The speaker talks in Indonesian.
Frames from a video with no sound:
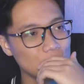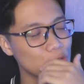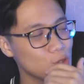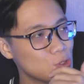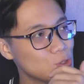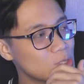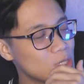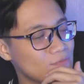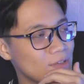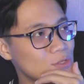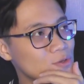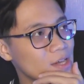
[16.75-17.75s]
Dulu tuh
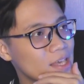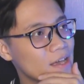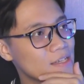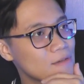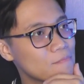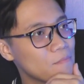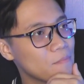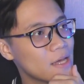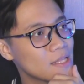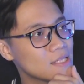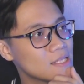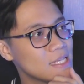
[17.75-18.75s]
Secret Fun tuh kayak
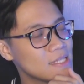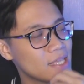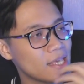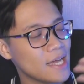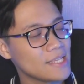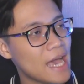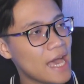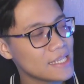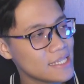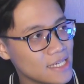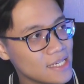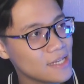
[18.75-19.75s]
sempat Dita yang
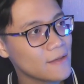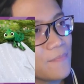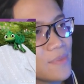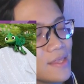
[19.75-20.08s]
nyanyi